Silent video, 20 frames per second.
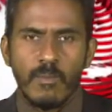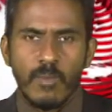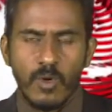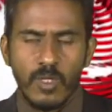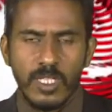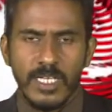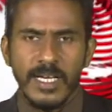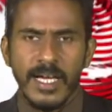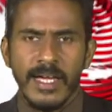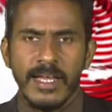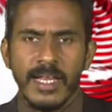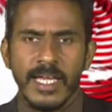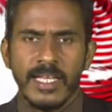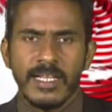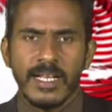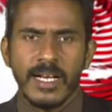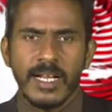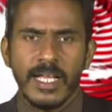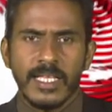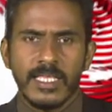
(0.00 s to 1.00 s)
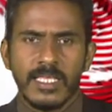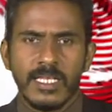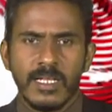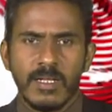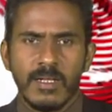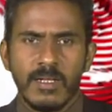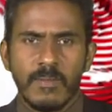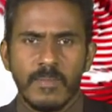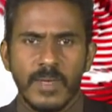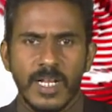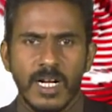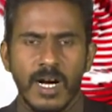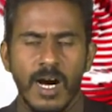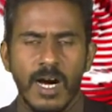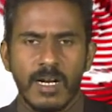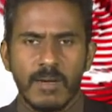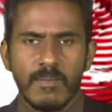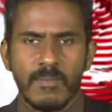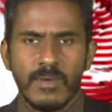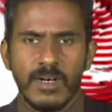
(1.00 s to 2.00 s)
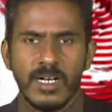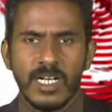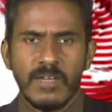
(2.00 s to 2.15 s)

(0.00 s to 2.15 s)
புதிய இல்லை நிர்ணயத்தின் பிரகாரம்